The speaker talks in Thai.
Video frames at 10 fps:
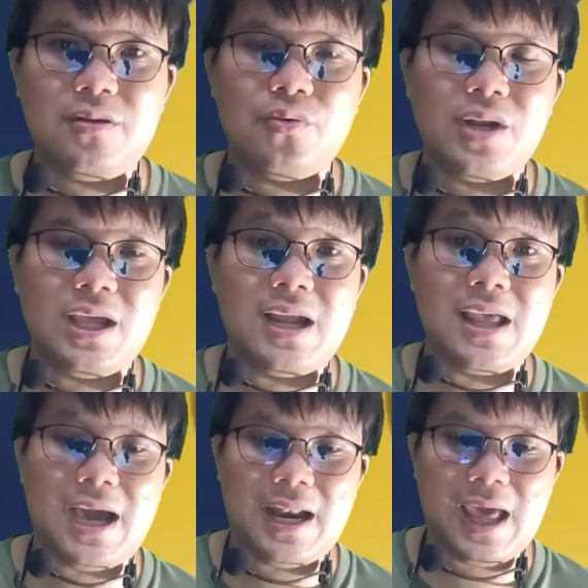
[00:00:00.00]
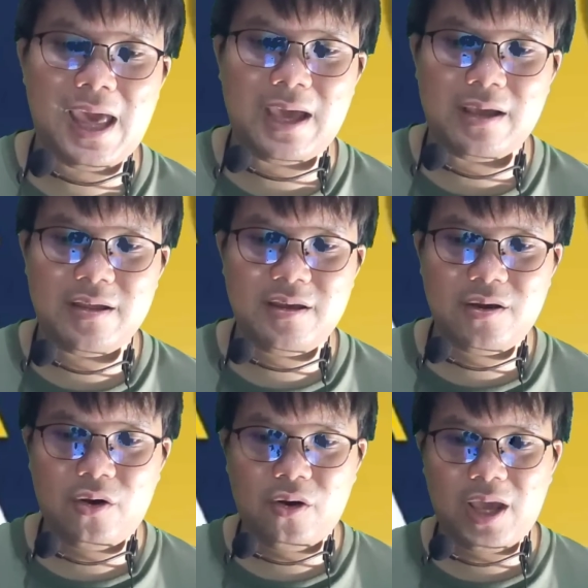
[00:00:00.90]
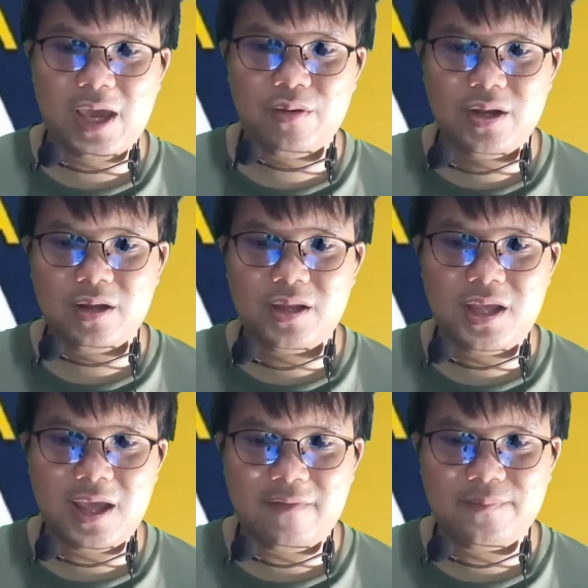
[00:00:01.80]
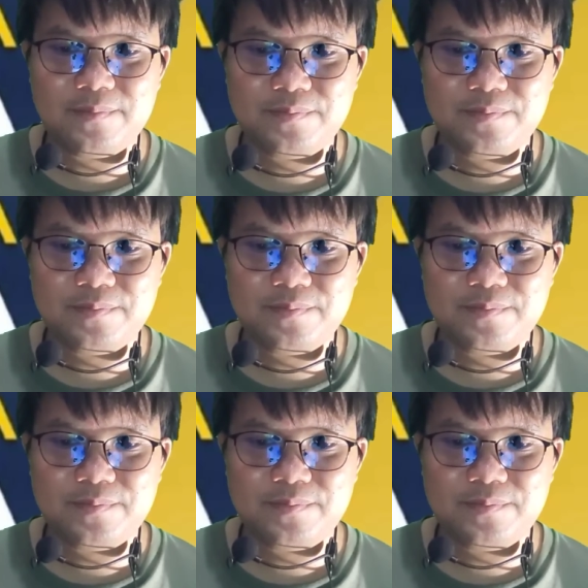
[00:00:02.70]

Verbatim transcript: อยู่ในระยะแรกของ L1 TF